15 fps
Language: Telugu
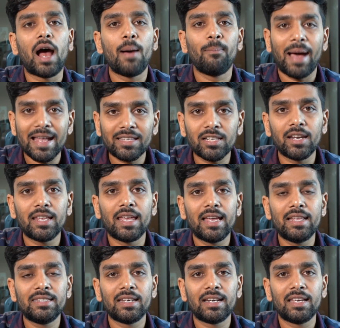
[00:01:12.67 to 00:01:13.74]
ఆ మ్యాచ్లో
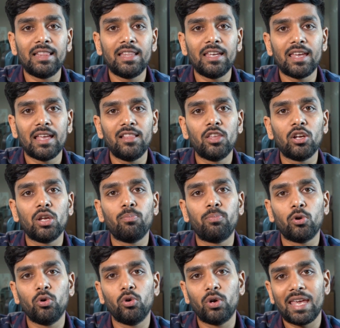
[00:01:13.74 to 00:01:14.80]
ఏం జరిగింది ఎందుకు
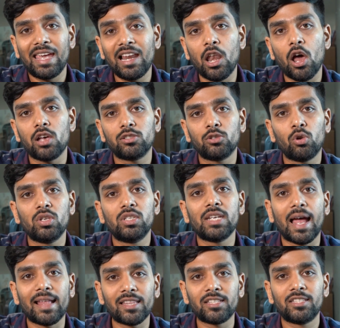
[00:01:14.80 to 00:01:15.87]
ఇప్పుడు ఈ లాస్ గురించి
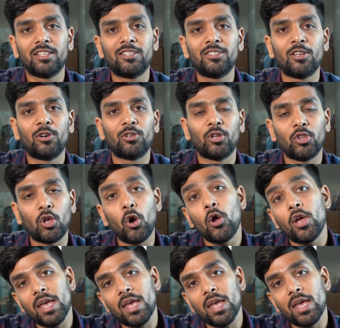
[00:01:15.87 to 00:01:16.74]
అంత చర్చ జరుగుతుందో